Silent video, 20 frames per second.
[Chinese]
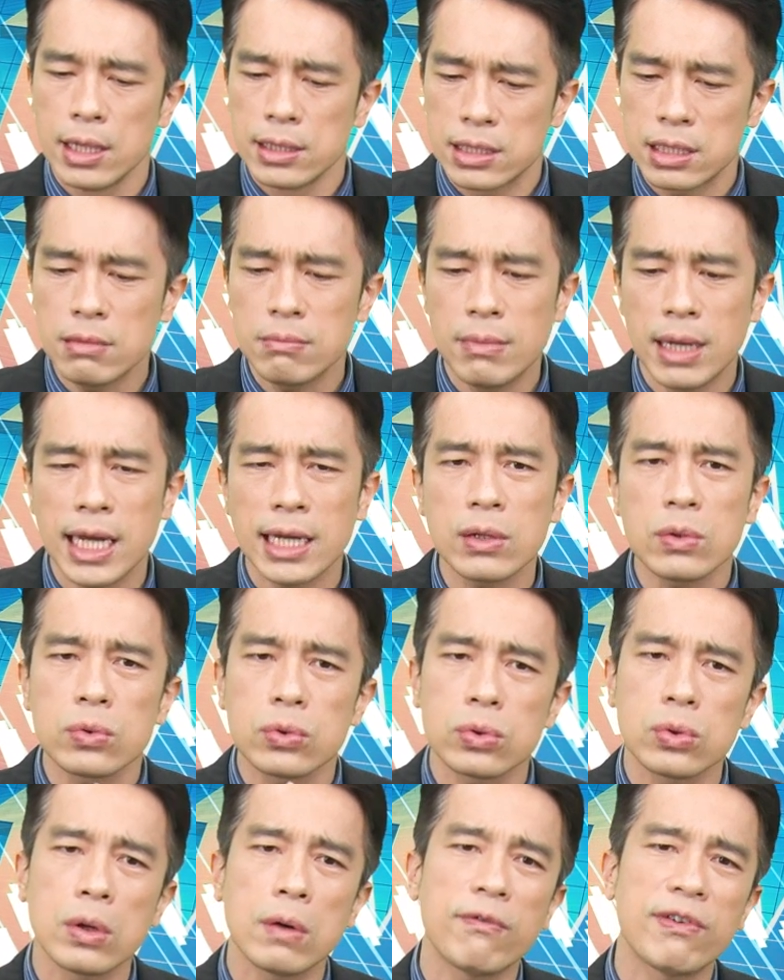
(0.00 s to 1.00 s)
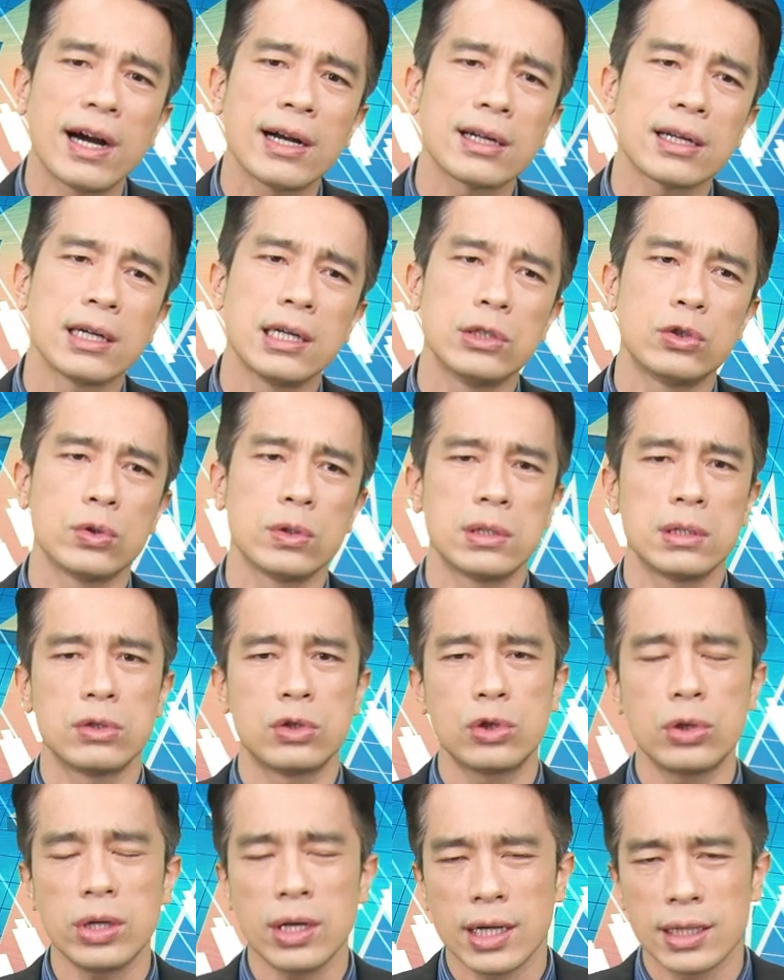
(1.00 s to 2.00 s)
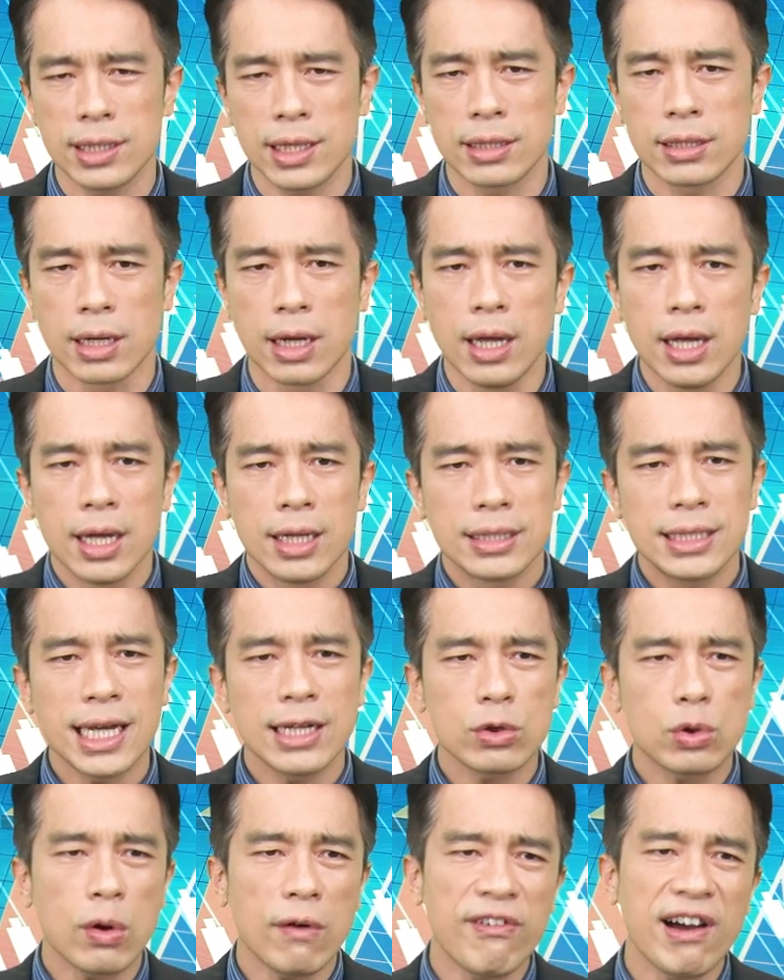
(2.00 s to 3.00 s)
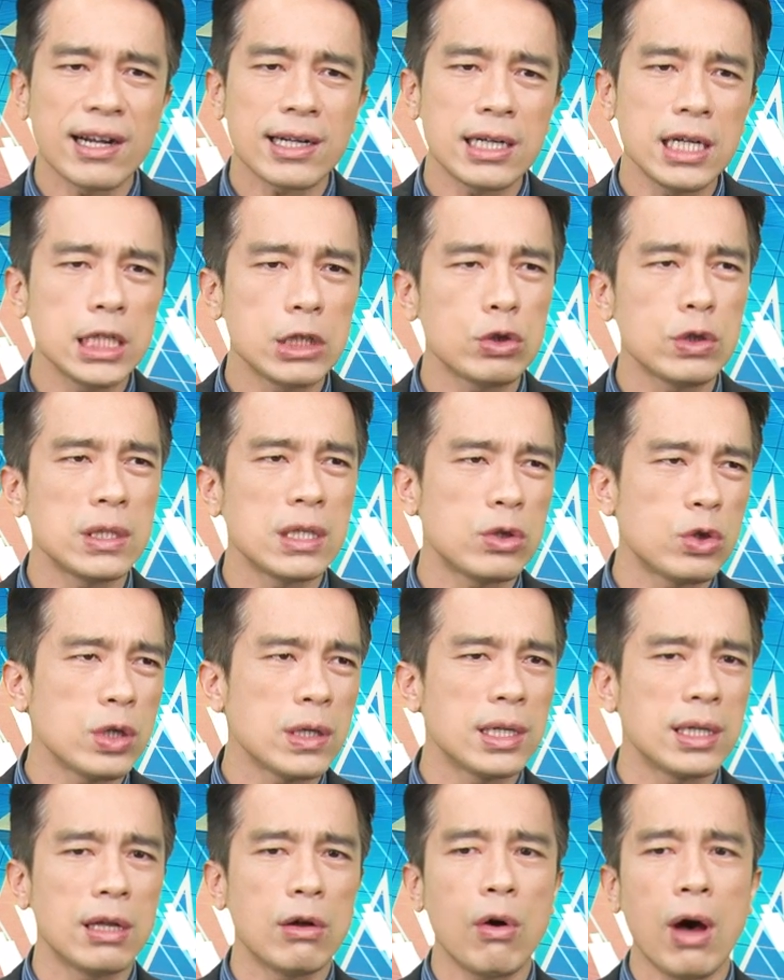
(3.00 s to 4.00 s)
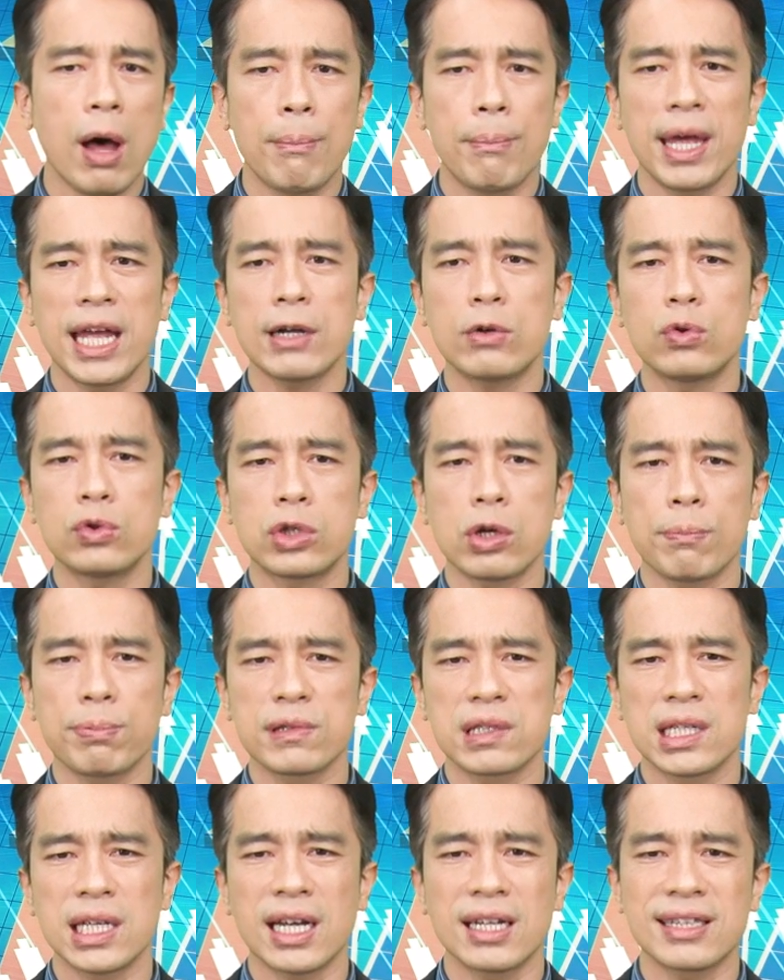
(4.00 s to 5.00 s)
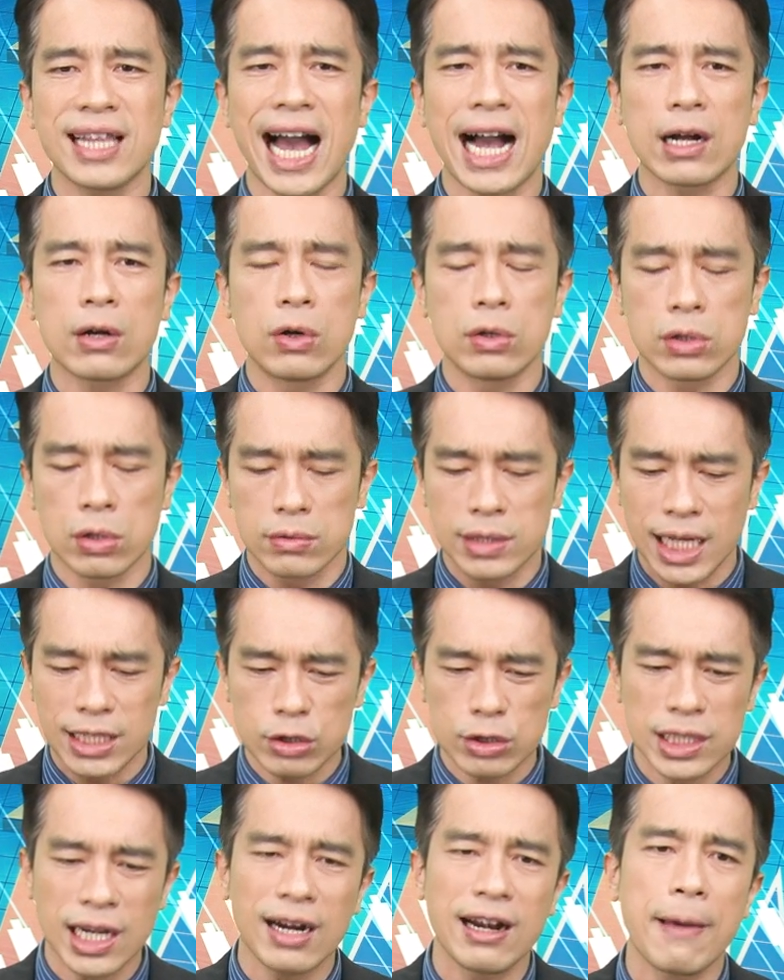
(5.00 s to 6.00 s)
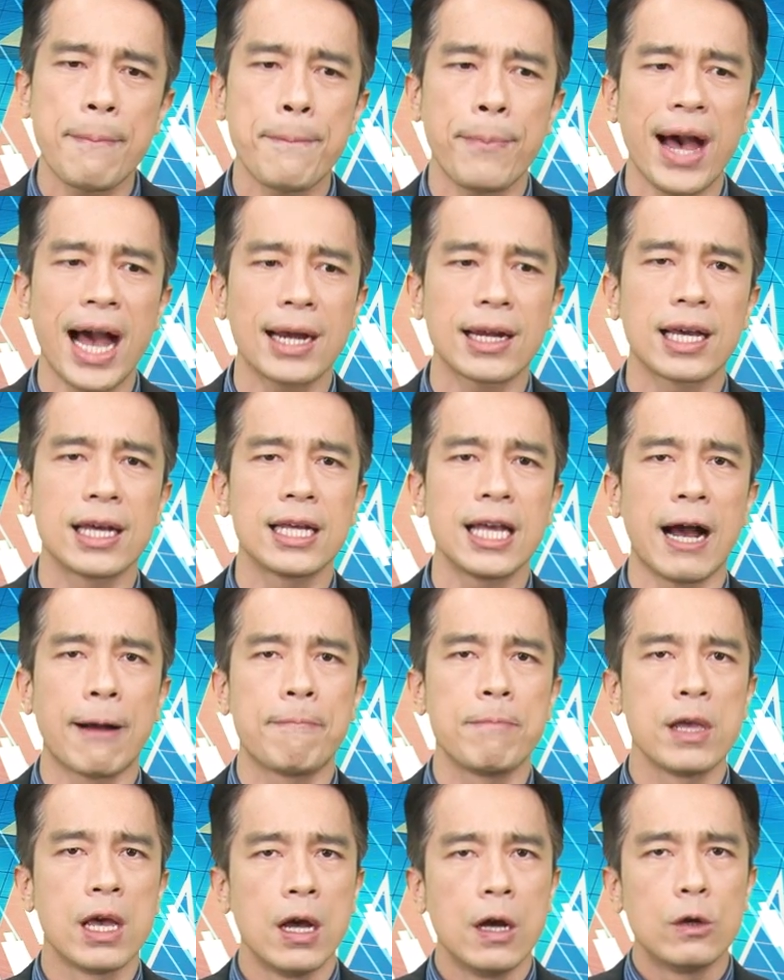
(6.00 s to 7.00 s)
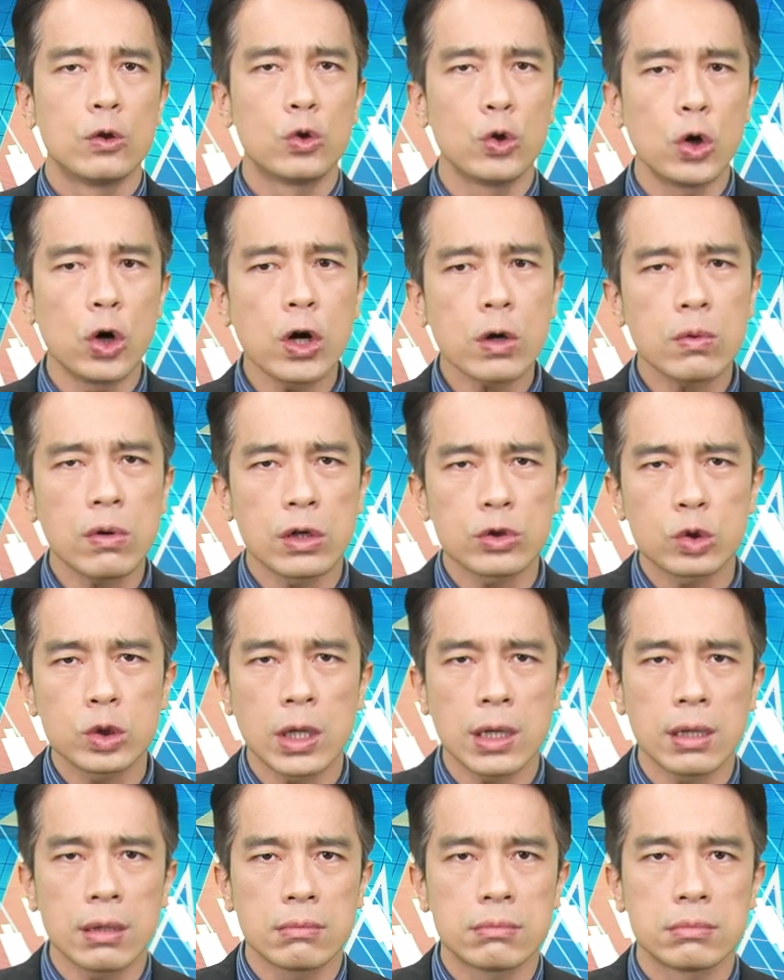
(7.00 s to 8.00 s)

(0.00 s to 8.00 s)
只是美股多方格局是确认的，既然多方格局是确认的话，美股就不是一个大空头，那就像零八年一样。如果说